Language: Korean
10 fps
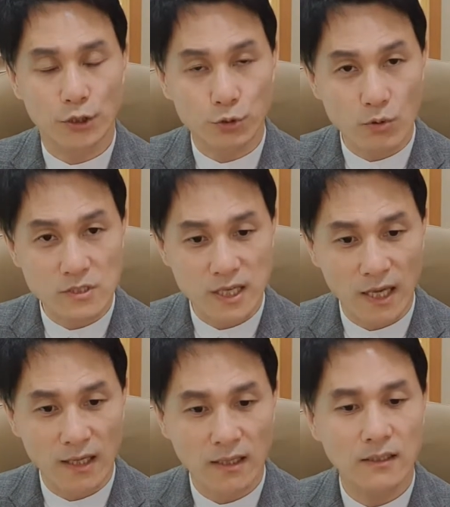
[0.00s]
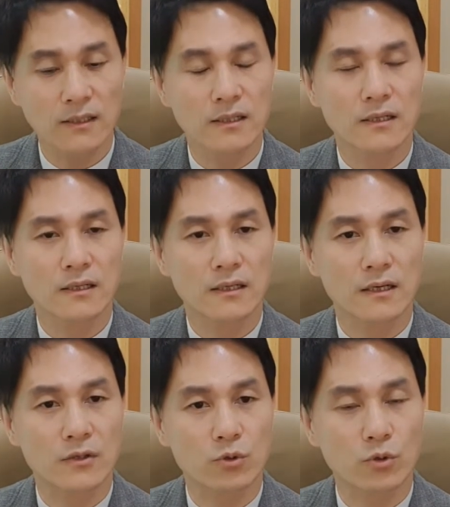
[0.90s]
여동생
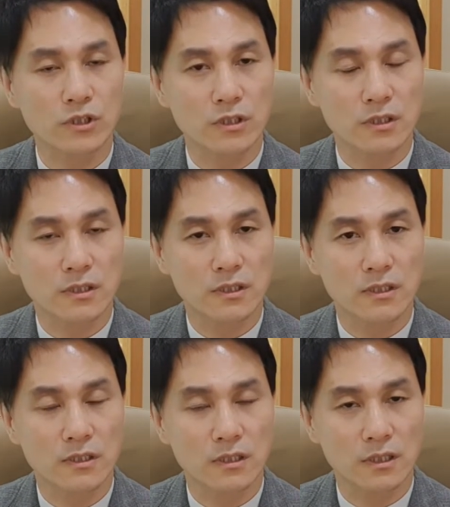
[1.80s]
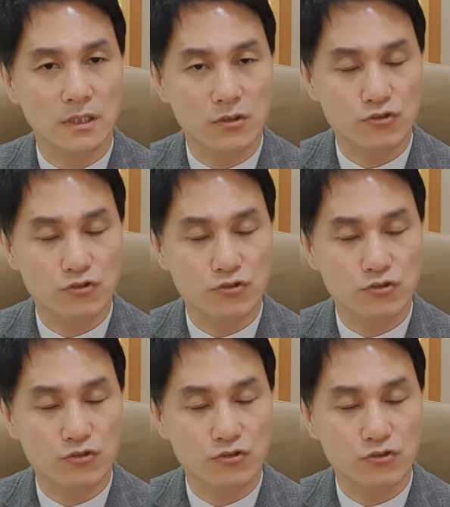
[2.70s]
어, 또는 어,